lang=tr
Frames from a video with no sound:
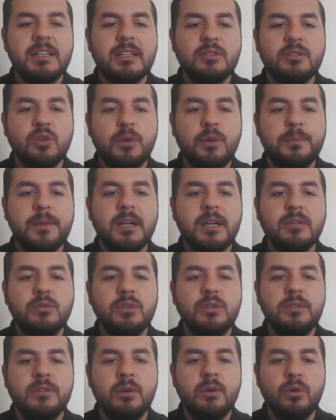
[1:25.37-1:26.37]
toprak
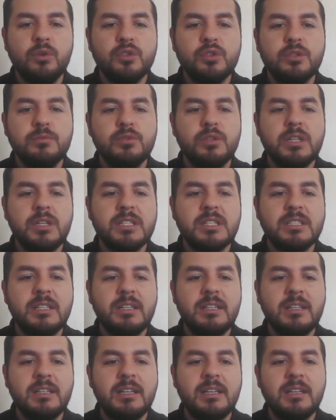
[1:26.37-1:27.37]
türü ve oluşum süreçleri
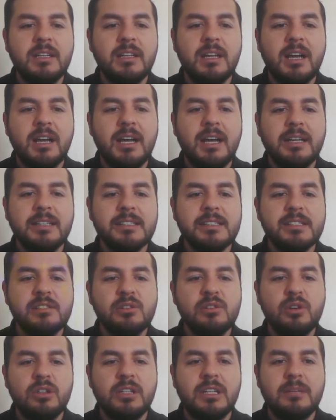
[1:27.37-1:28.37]
ile ilgili hangisi
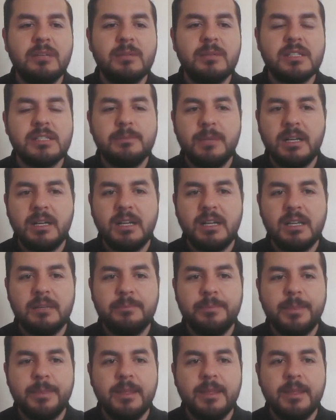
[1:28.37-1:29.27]
söylenemez? Bakalım.